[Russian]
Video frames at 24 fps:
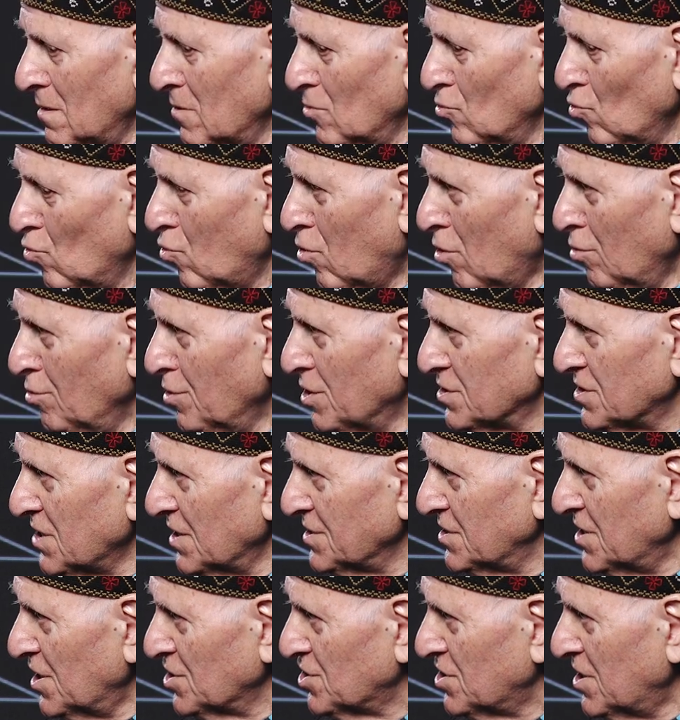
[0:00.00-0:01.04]
Духовность
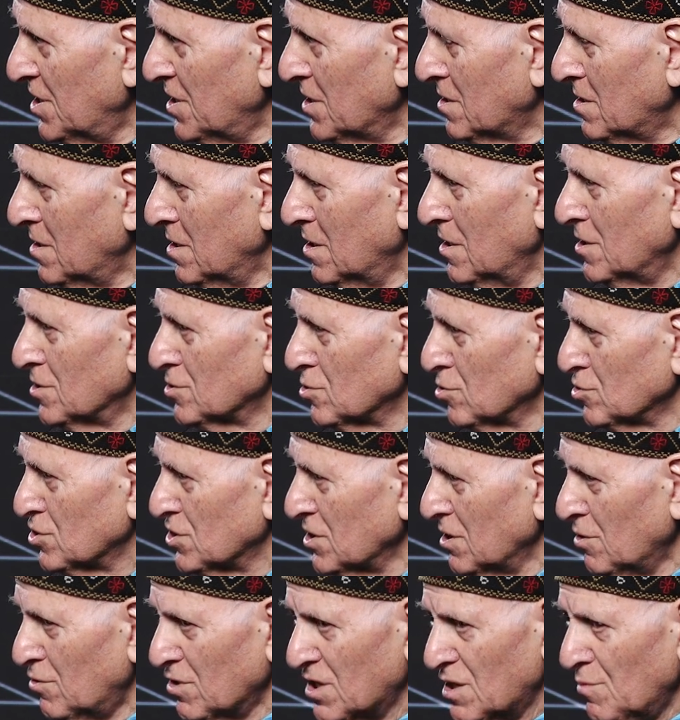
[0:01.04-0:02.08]
означает, что
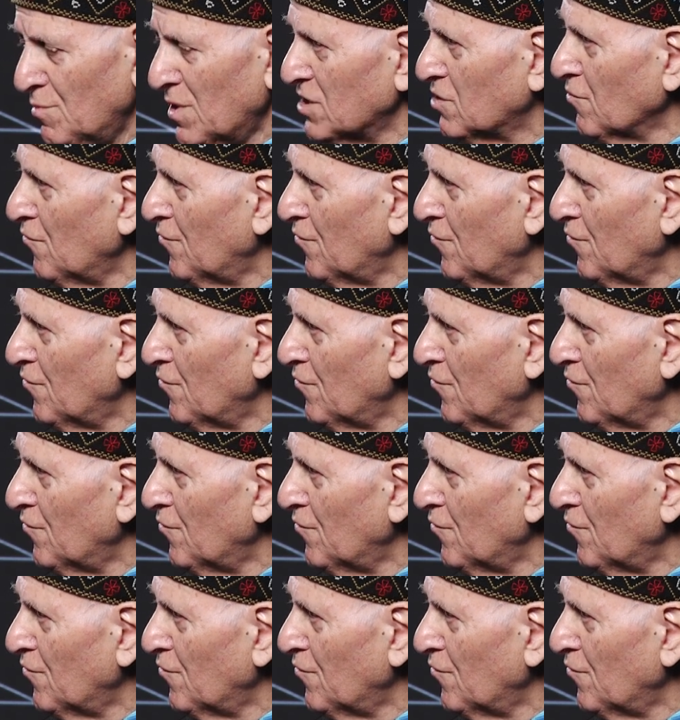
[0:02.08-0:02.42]
человек имеет